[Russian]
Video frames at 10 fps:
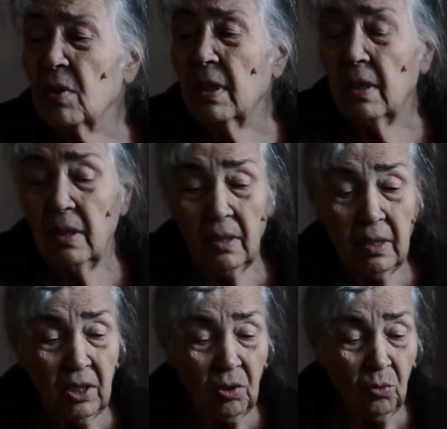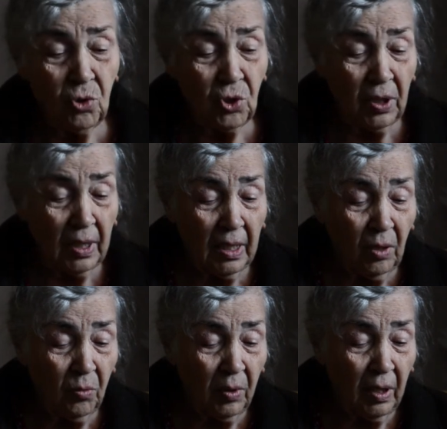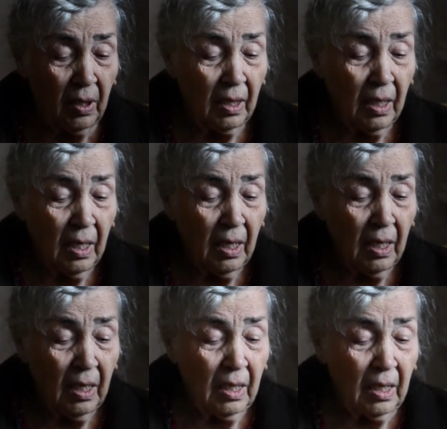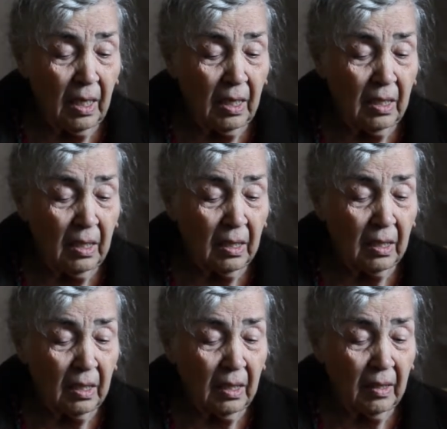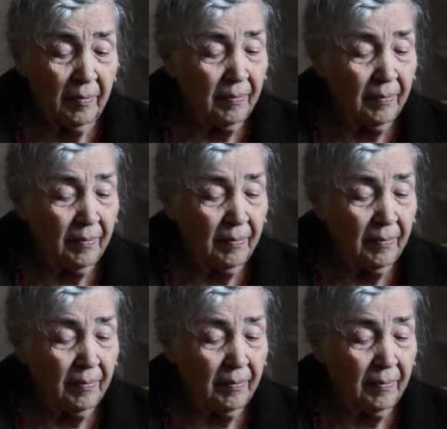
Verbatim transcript: вот на котелочки такие у них. И они это...